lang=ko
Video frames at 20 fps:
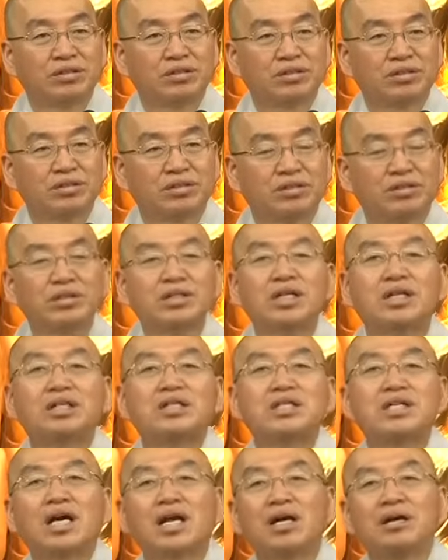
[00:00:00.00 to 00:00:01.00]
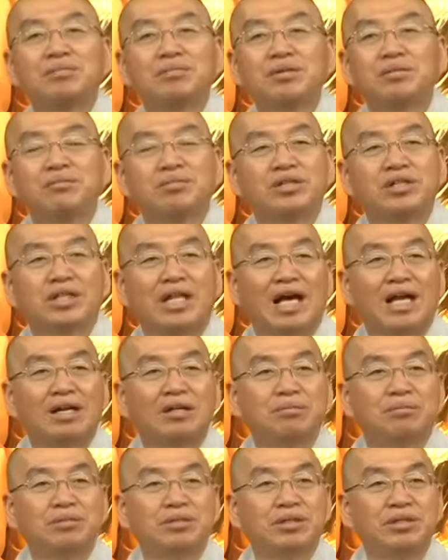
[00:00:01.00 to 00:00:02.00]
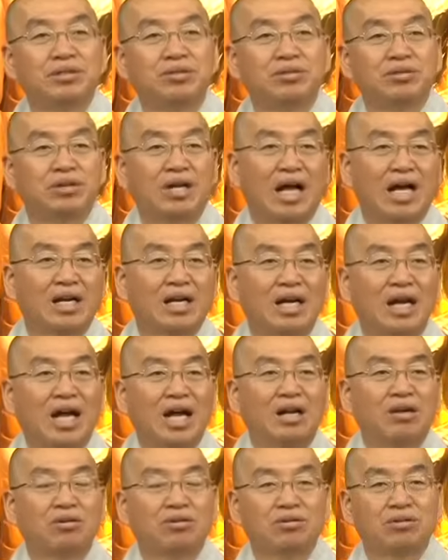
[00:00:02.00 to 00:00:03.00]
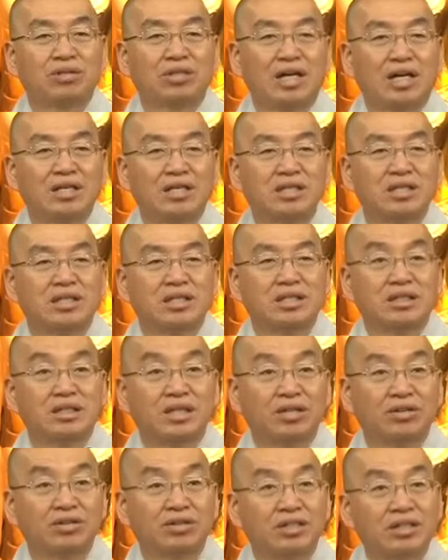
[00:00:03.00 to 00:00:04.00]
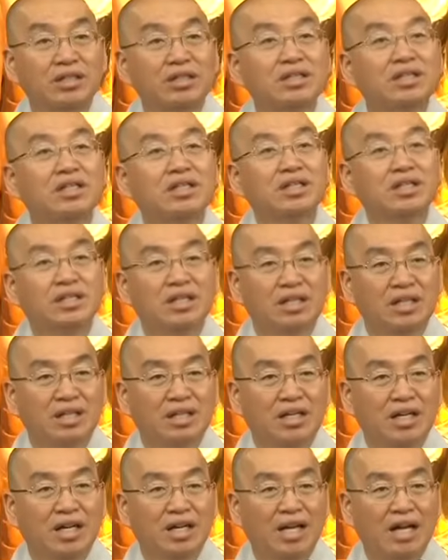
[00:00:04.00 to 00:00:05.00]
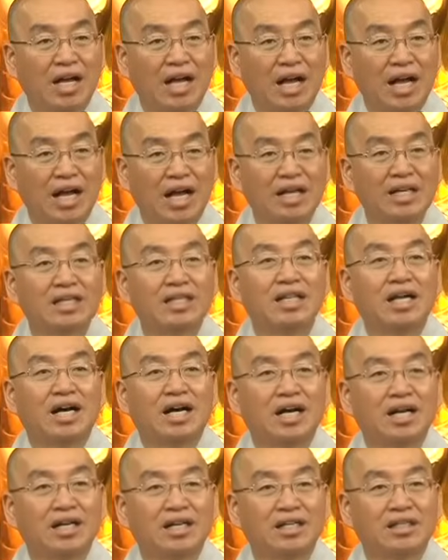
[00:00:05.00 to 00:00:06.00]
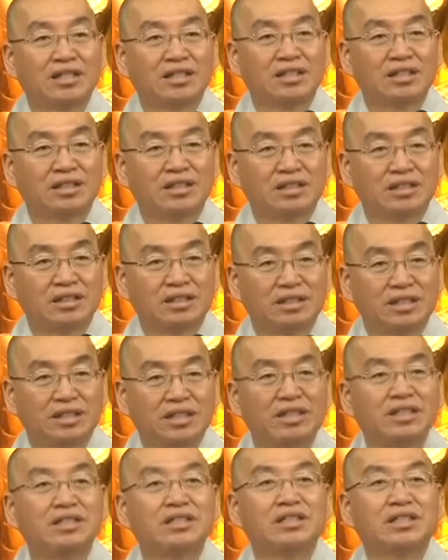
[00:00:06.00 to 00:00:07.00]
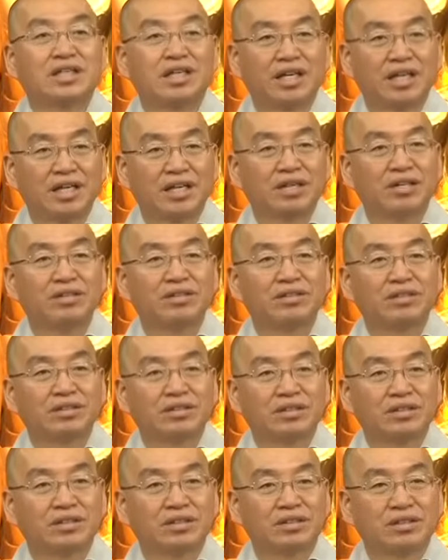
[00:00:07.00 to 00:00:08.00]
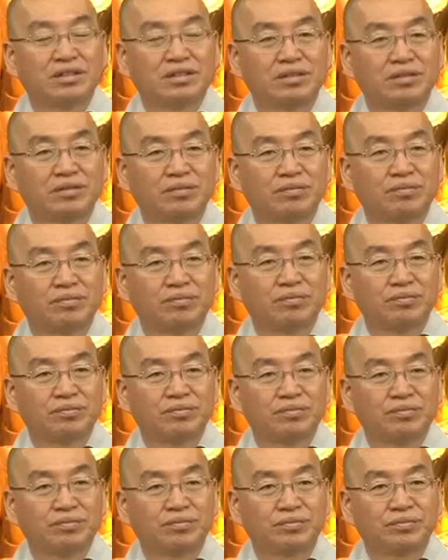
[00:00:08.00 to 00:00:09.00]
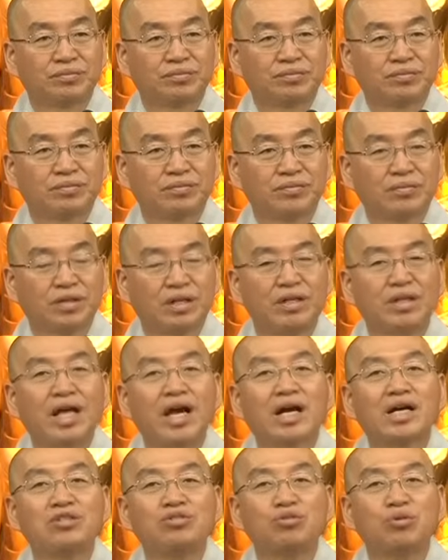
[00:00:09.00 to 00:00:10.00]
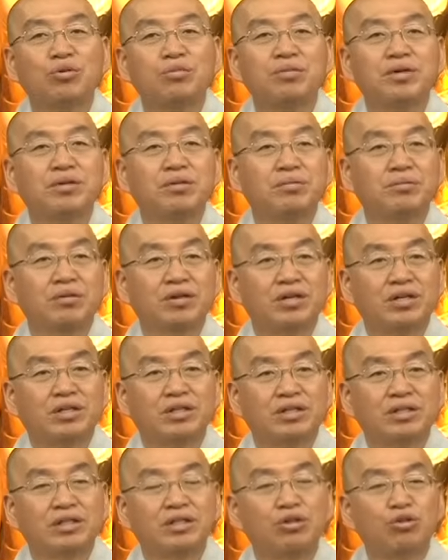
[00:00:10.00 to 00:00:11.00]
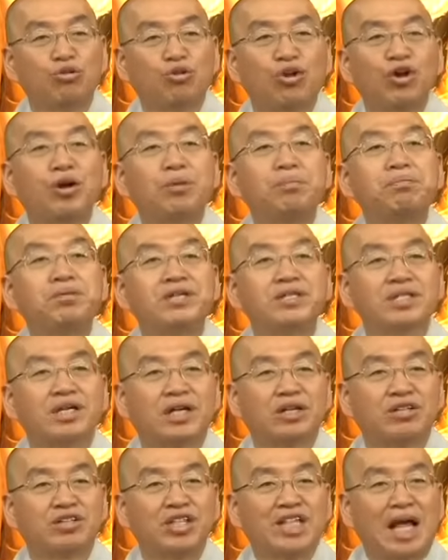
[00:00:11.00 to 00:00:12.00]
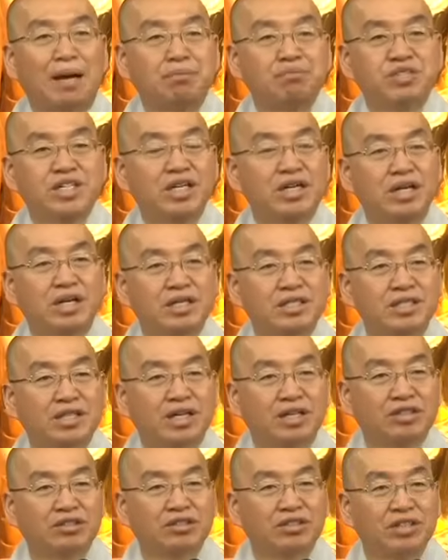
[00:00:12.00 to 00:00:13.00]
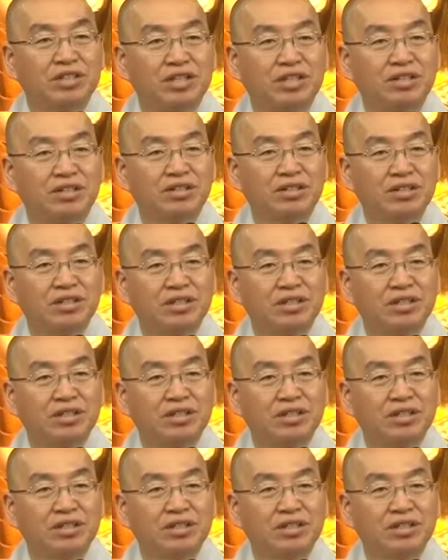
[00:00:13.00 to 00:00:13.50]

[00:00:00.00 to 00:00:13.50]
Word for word: 어, 근데 그 사람이 뭐 나를 버리고 나를 놔놓고 딴 여자를 사고 이런 거는 아니다. 이런 얘기예요. 어. 내가 좋으면 뭐 그를 괴롭혀서라도 납치를 해서라도 어때요?